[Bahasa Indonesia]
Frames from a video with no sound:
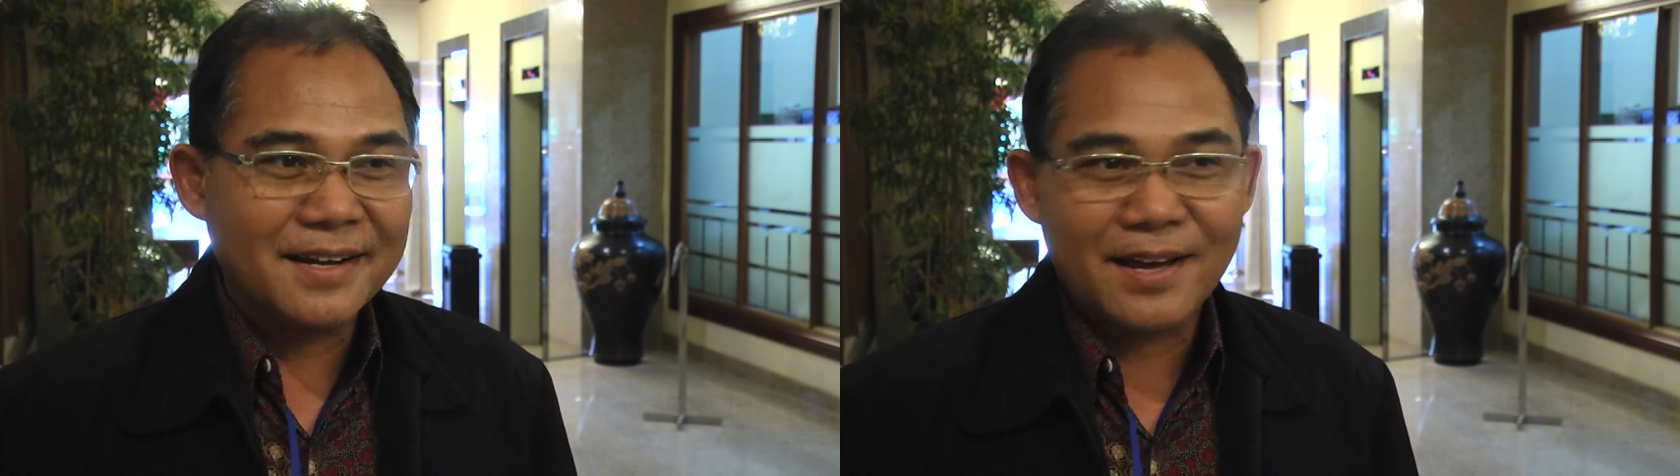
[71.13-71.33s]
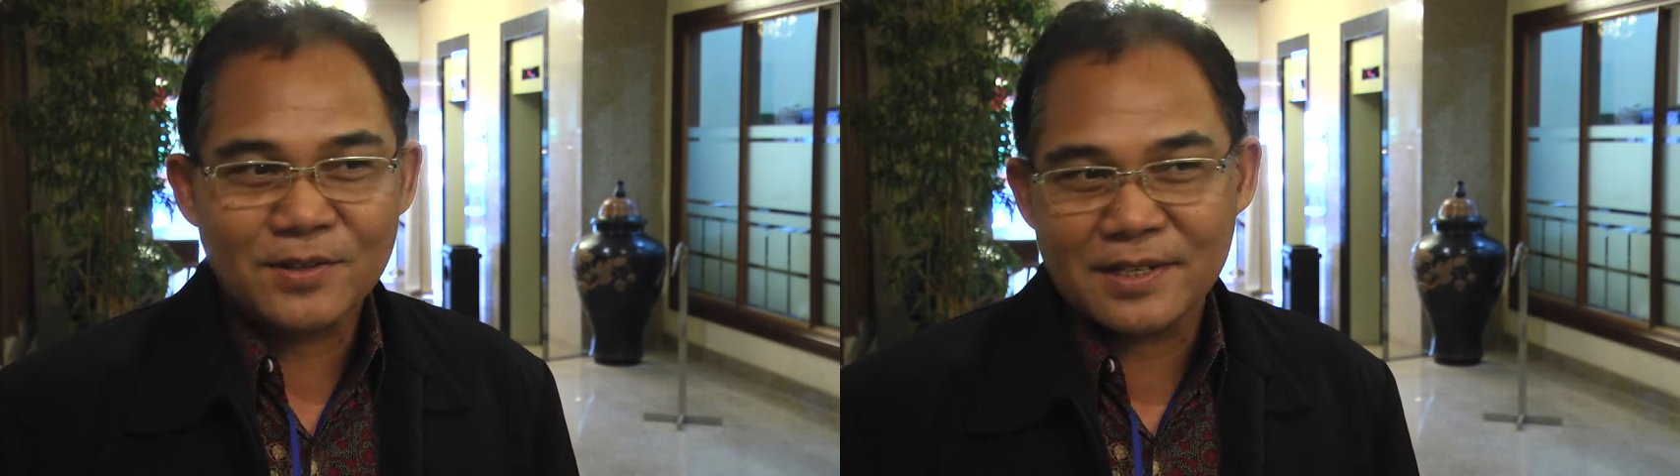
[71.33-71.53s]

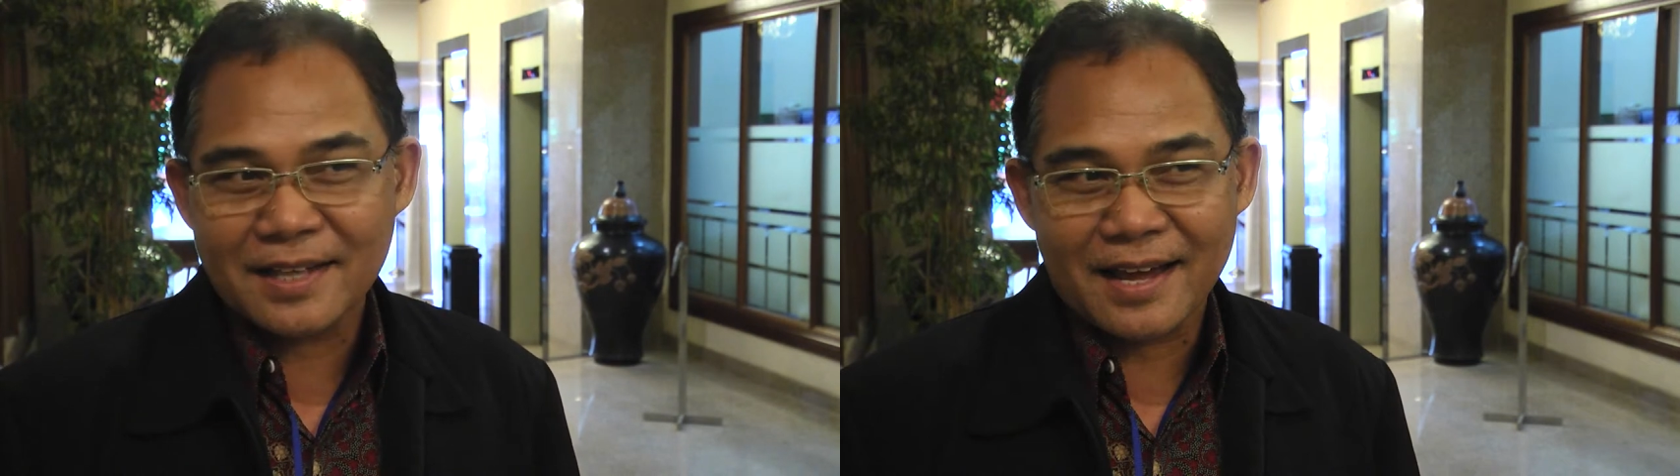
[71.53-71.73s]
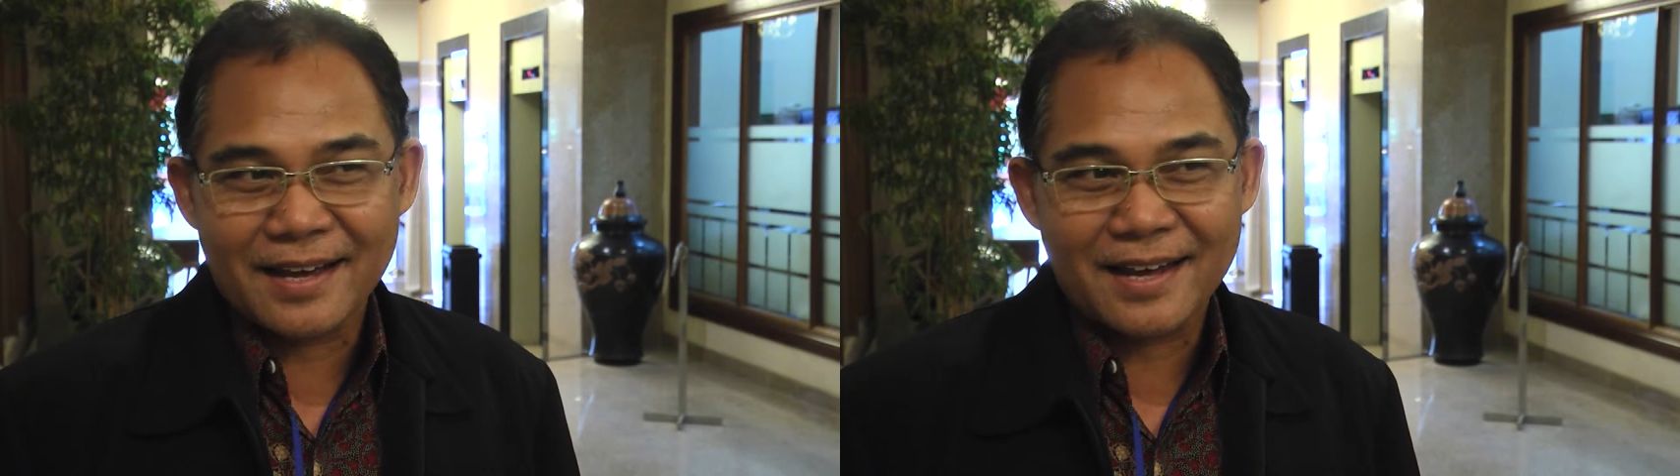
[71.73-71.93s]
yang harus
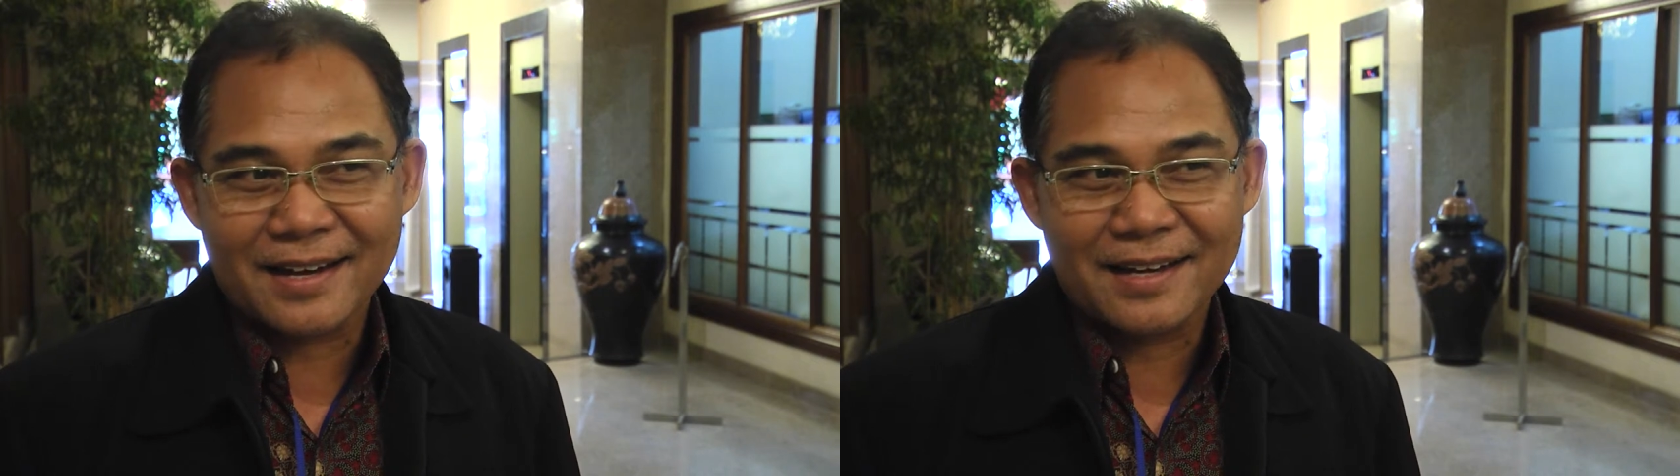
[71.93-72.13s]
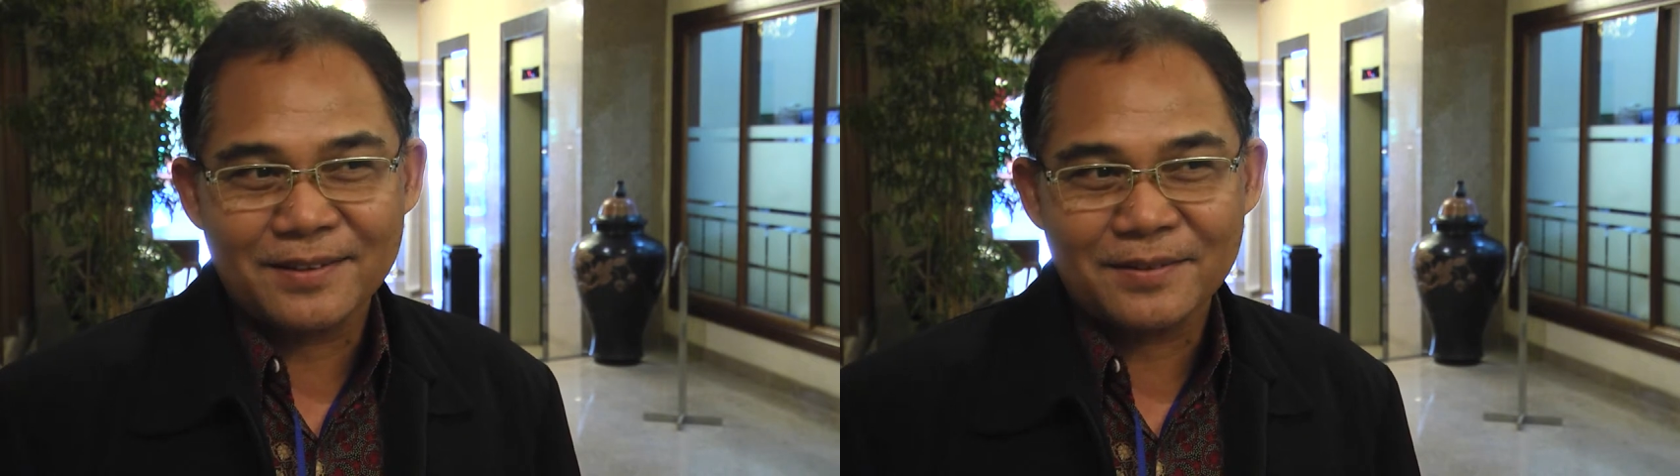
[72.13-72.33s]
kita
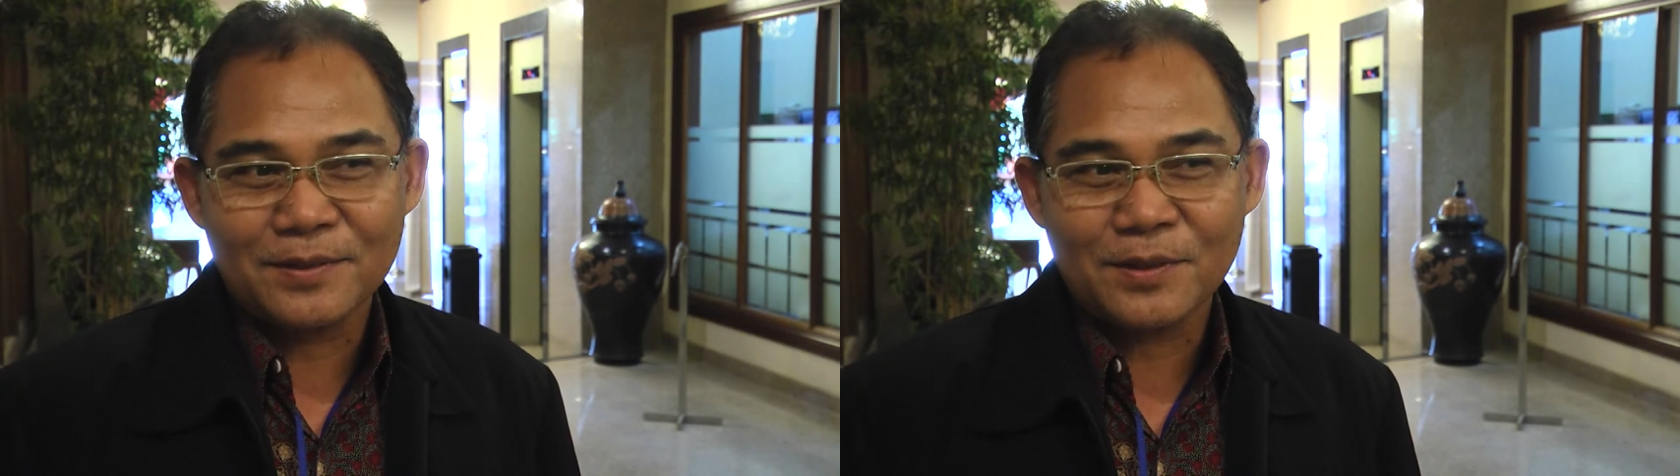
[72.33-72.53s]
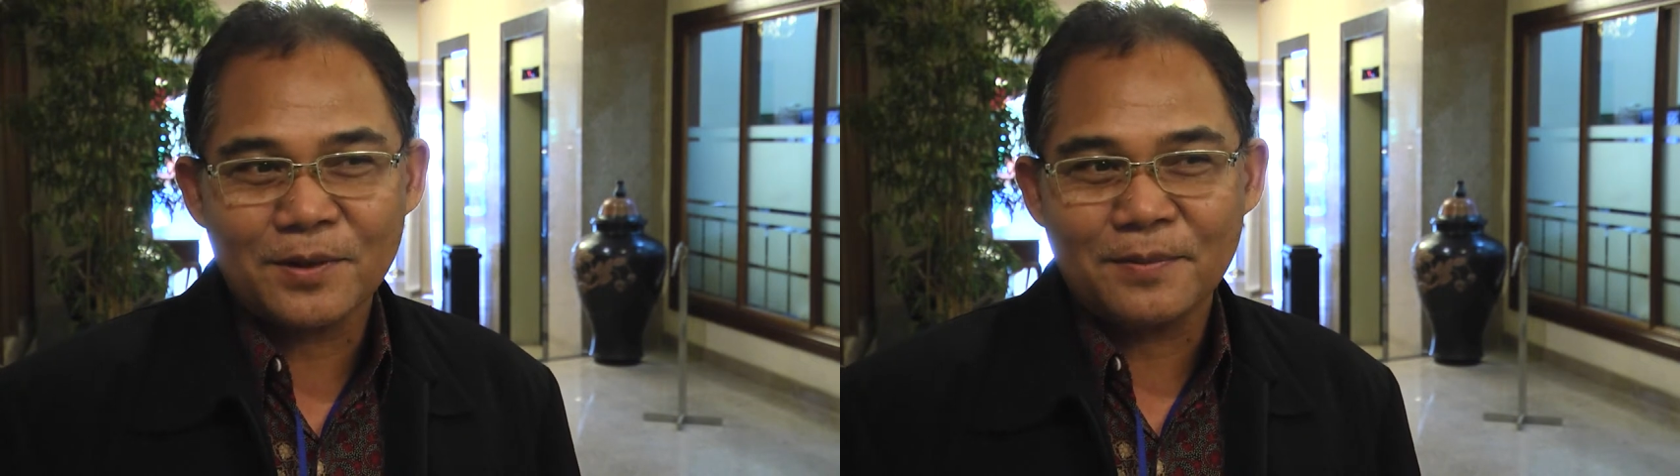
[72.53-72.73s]
anggarkan
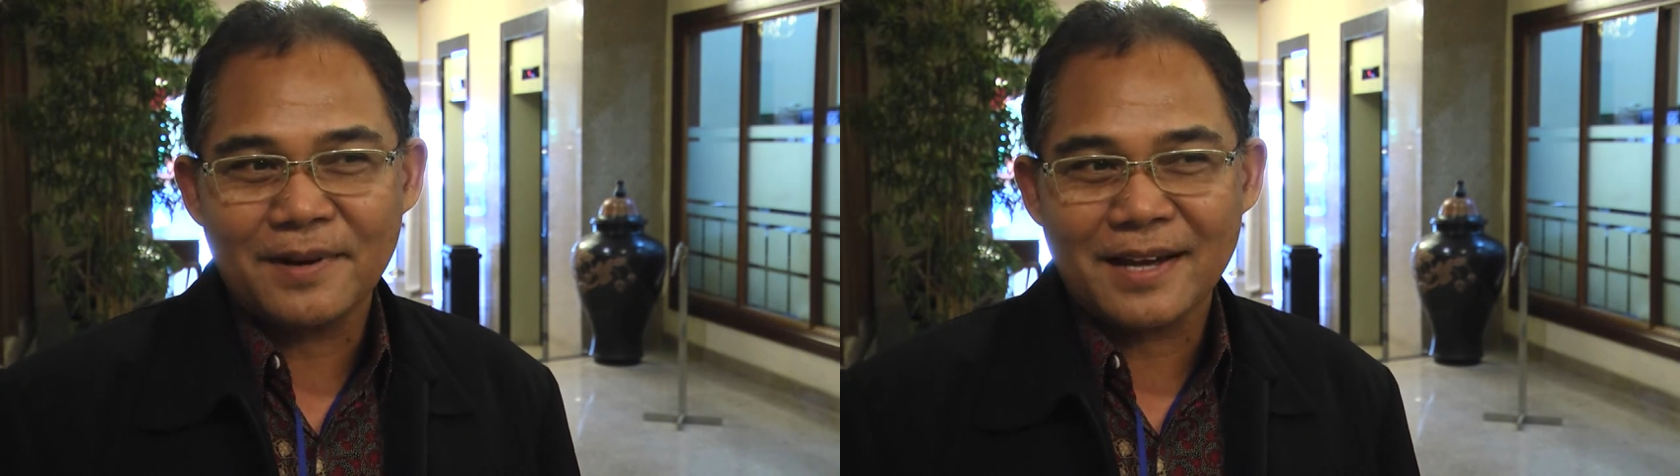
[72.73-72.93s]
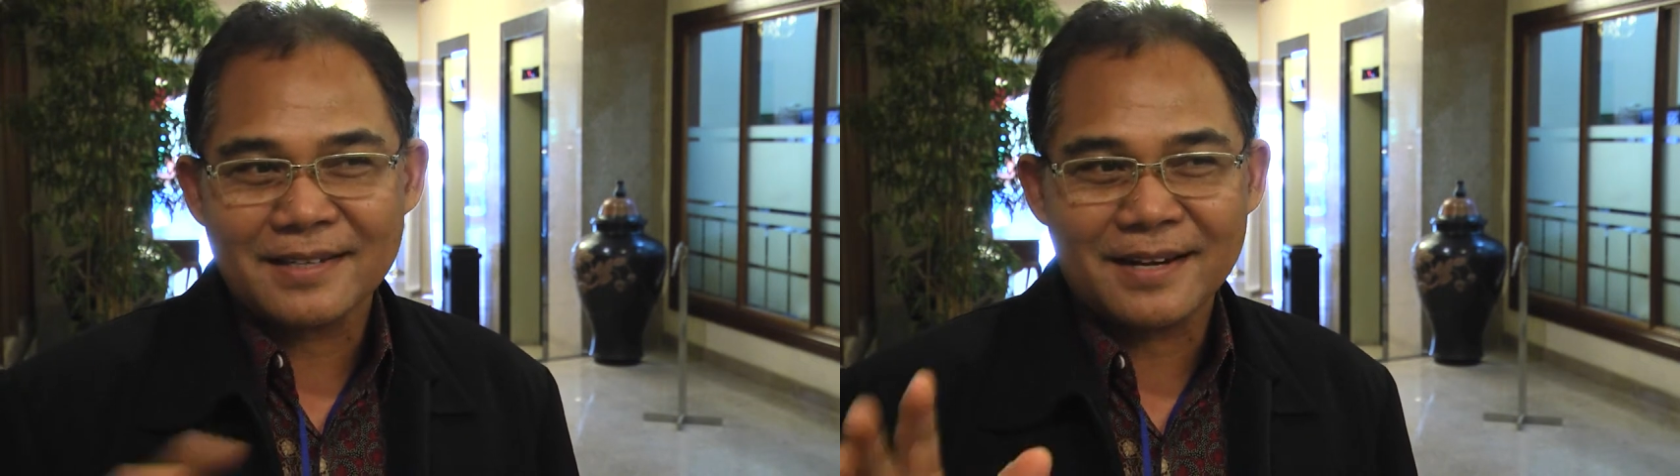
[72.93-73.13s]
untuk
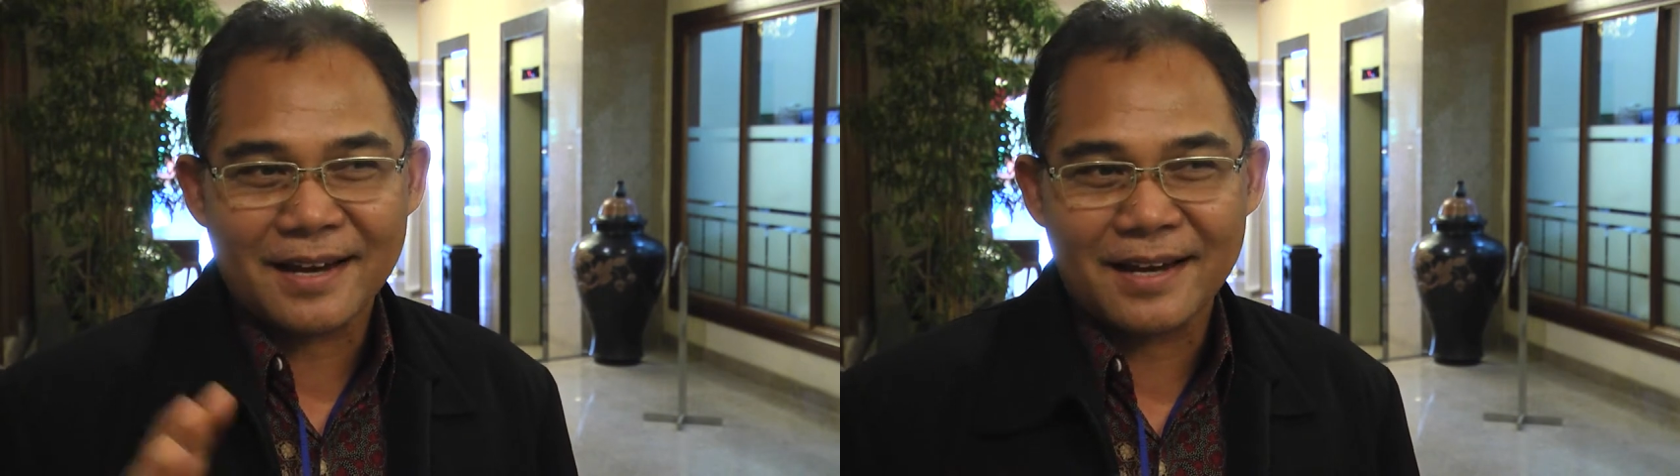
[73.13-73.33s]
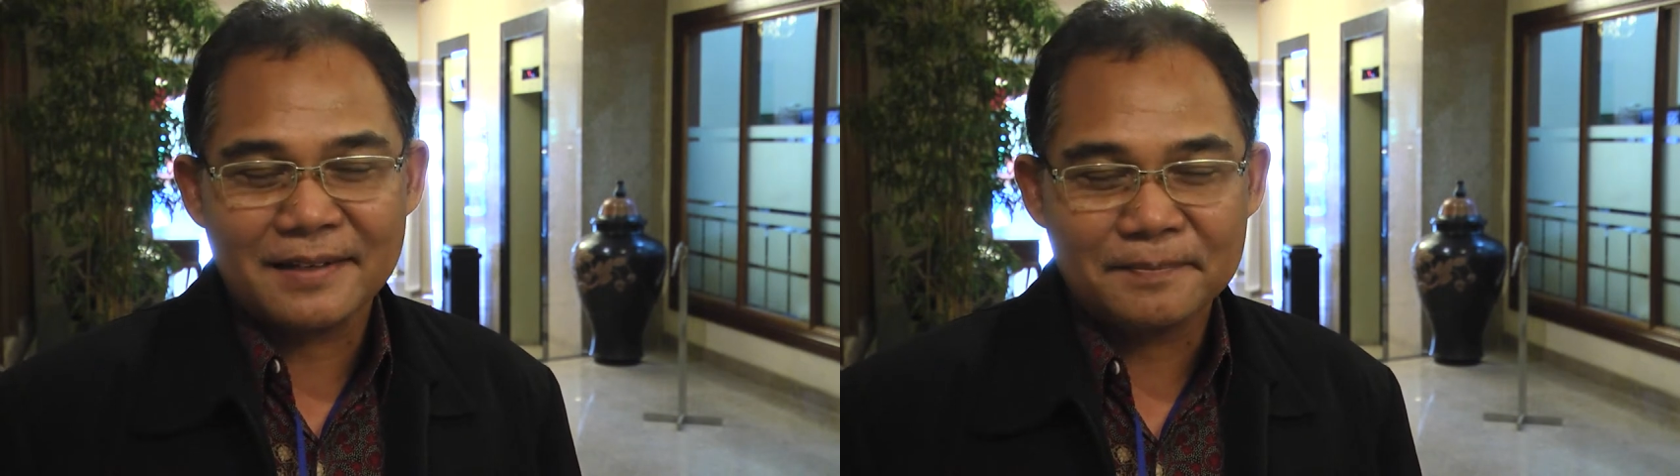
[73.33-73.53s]

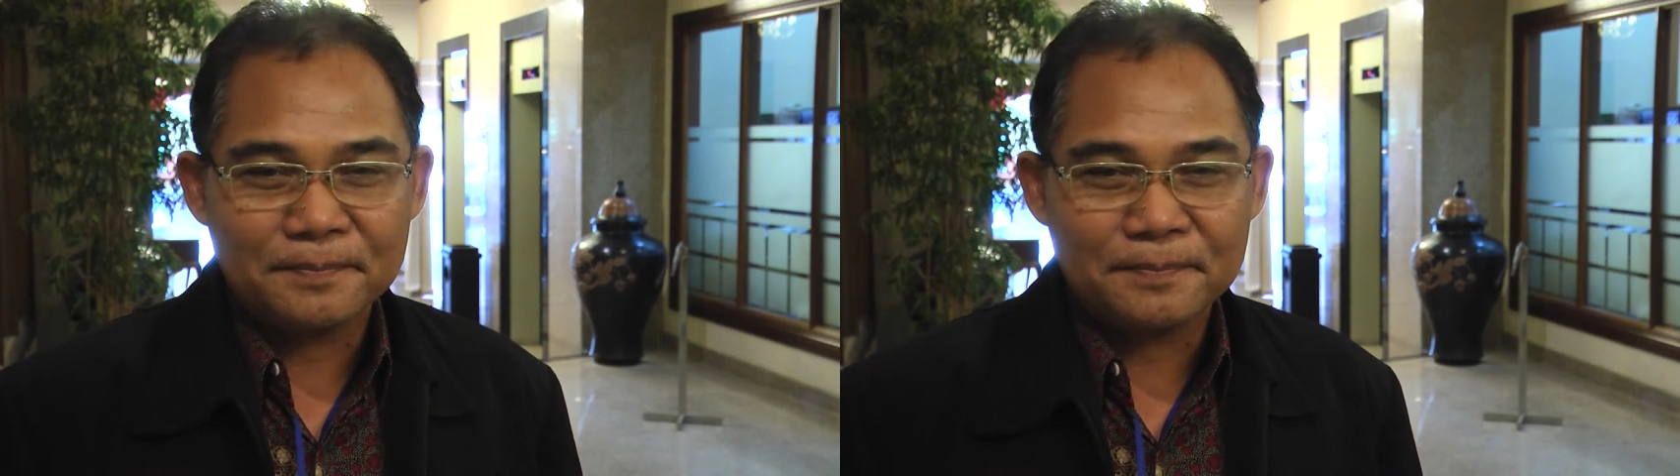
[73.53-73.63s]
melaksanakan